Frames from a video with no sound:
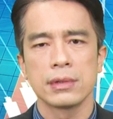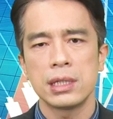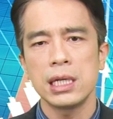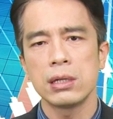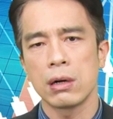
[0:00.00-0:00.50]

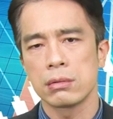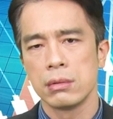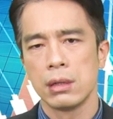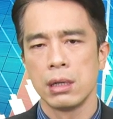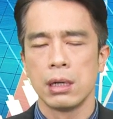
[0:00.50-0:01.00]
第一桶
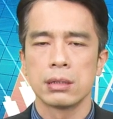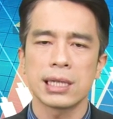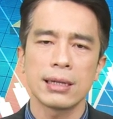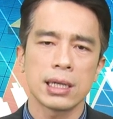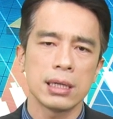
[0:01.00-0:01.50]

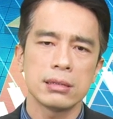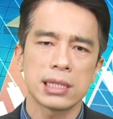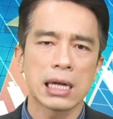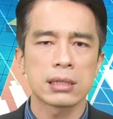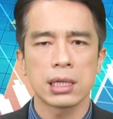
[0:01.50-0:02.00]
涨停
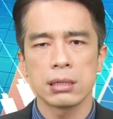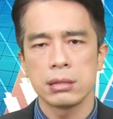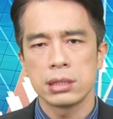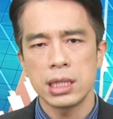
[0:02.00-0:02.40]
涨停，